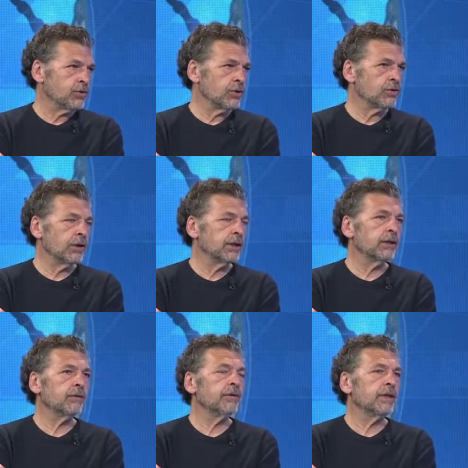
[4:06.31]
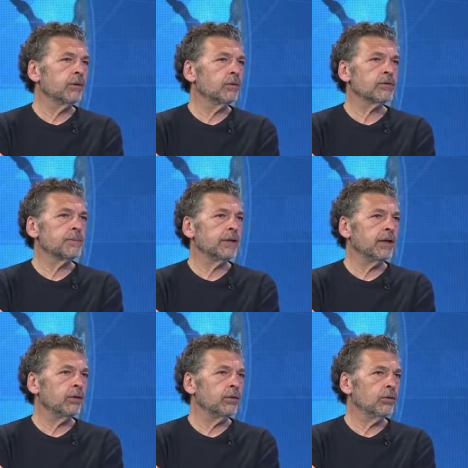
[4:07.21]
Cioè, sono andato a vedere uno
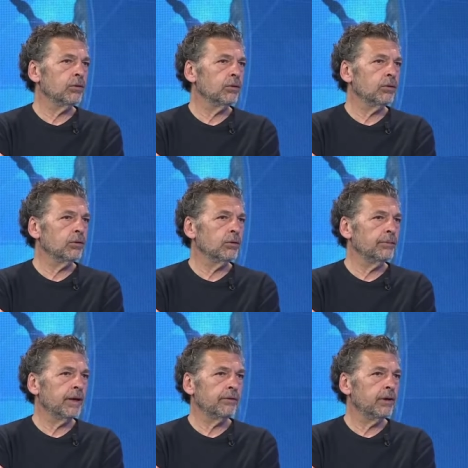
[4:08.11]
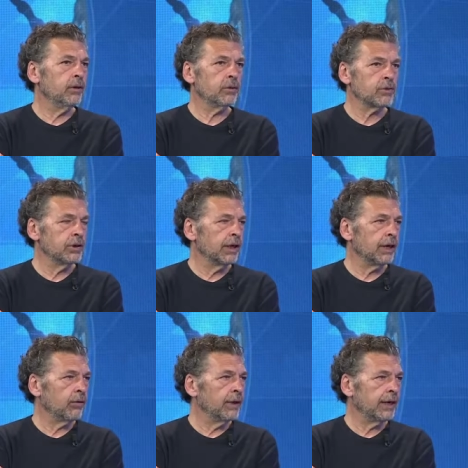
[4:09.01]
spettacolo meraviglioso di
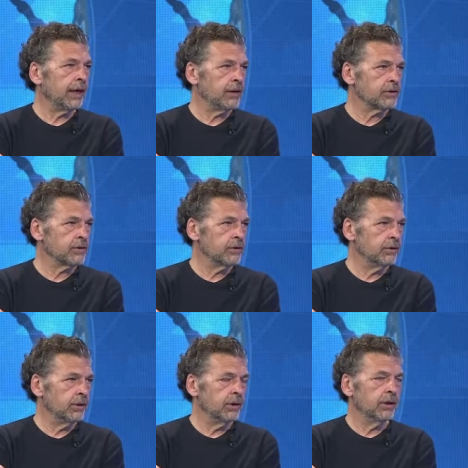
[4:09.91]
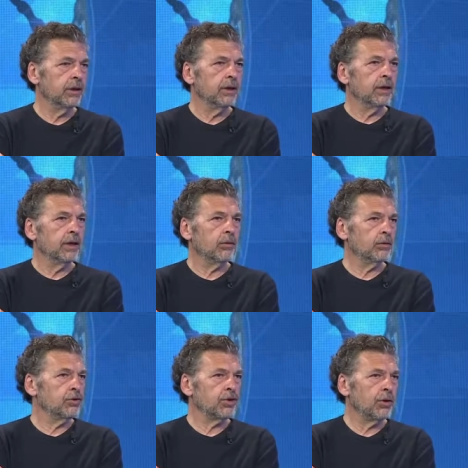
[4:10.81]
Carolyn Carson,
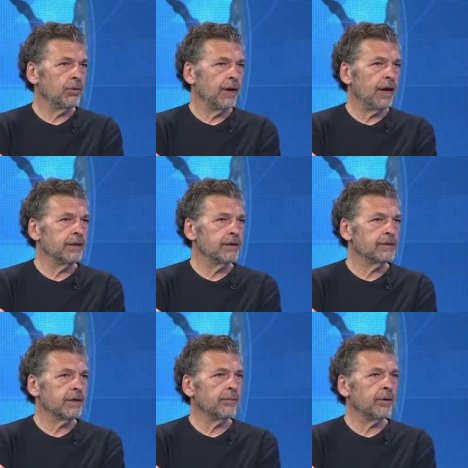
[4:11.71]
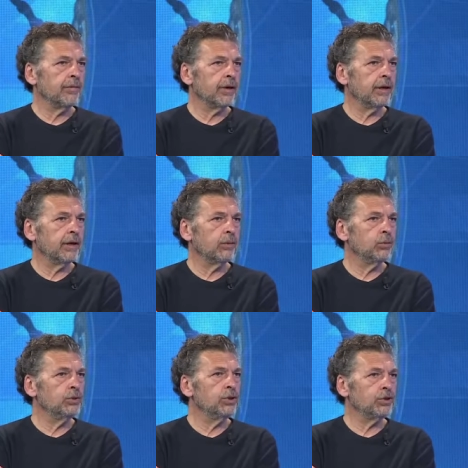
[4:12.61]
avevo 19 anni, si chiamava
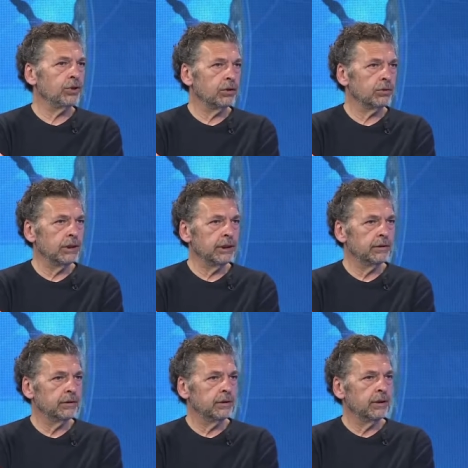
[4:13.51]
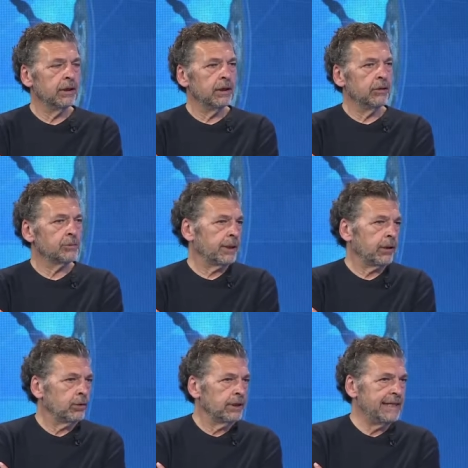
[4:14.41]
Undici Onde, uno
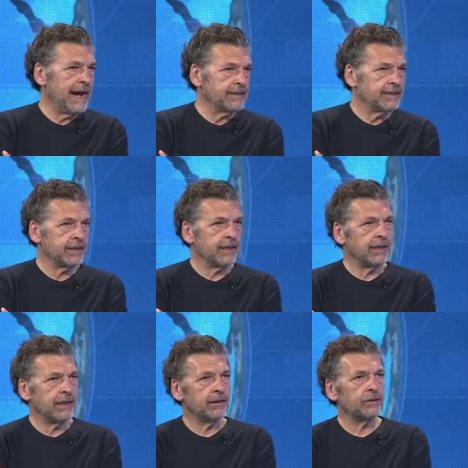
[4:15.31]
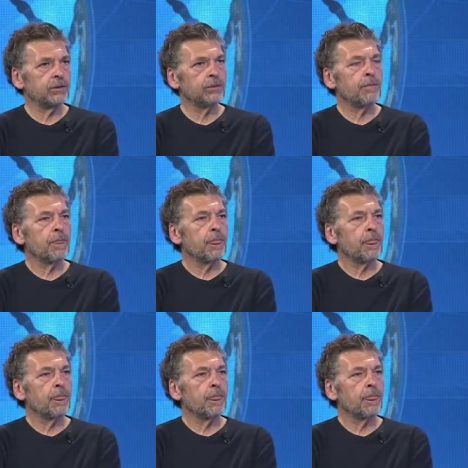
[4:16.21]
spettacolo di danza tra l'altro,